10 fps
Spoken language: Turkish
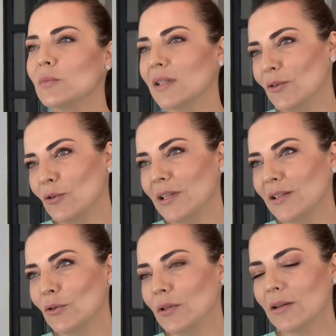cümlede
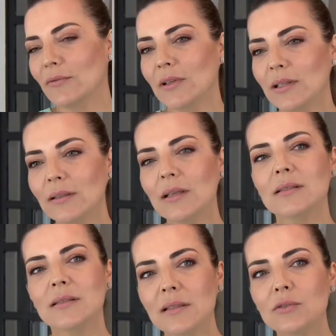kullanıyorlar falan.
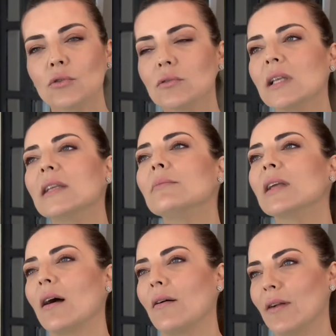Aslında çok derin
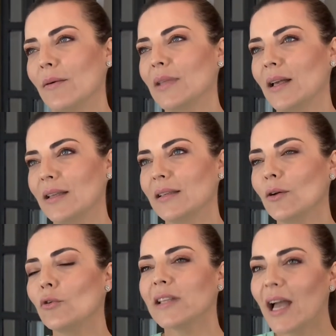bir kavram yani.
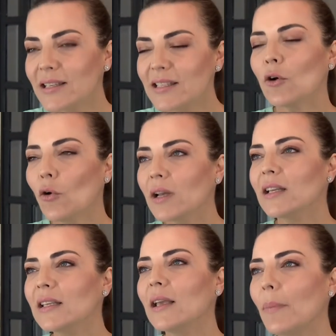gerçek
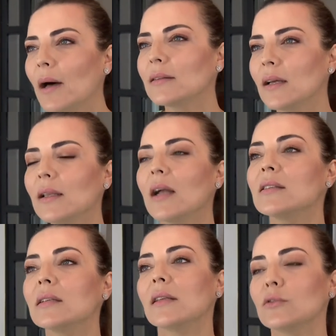organik yapanlar
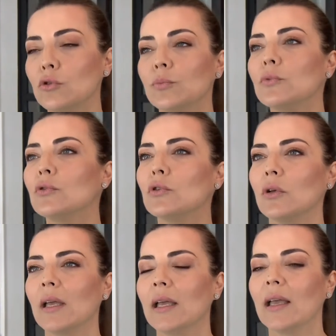gerçekten çok büyük
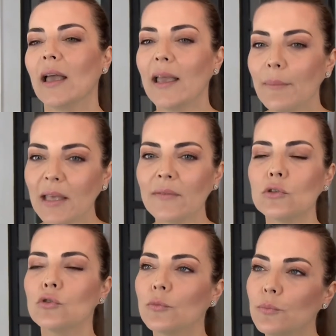emek
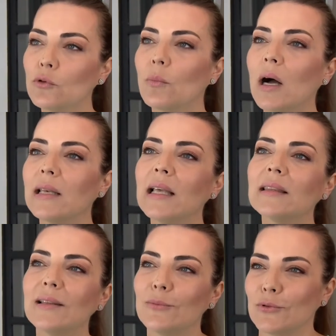ve çok büyük
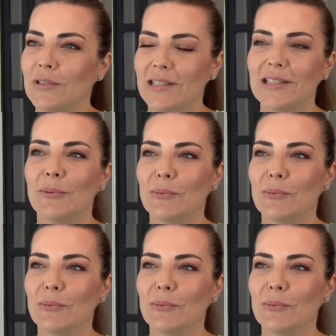maliyetle bu işi